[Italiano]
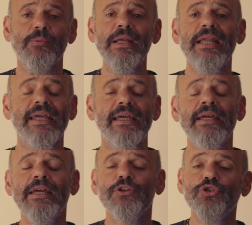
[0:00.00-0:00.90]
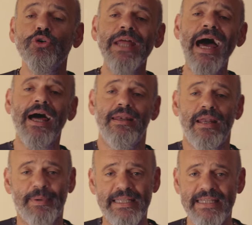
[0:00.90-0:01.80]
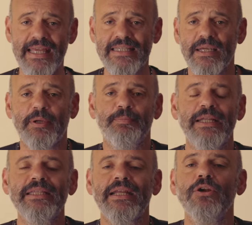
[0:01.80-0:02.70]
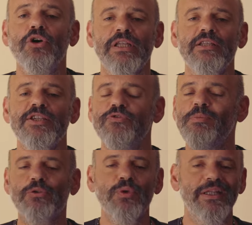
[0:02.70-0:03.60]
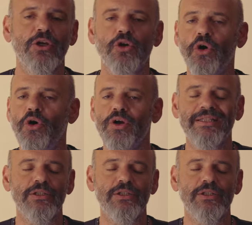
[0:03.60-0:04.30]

quella che non ha la pazienza per prendere nota di sfumature di colore,